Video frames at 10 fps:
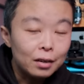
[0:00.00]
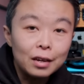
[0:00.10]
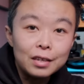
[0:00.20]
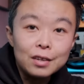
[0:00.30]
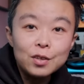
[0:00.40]

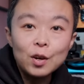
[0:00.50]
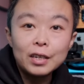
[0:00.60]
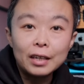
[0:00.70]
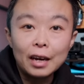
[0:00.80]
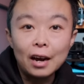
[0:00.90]
那银色
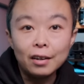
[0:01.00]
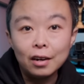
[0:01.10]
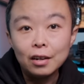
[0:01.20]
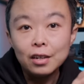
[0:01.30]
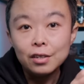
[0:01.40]
这台
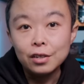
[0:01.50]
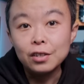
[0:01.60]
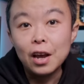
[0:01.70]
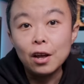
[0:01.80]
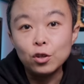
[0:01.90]
呢，
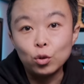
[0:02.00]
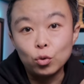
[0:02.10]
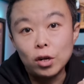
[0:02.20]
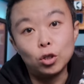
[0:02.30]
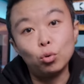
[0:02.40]
今年就
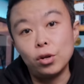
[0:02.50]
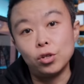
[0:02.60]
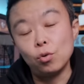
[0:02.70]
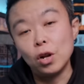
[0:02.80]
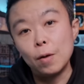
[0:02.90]
算是退
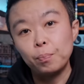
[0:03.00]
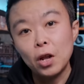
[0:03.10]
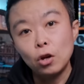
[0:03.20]
休了。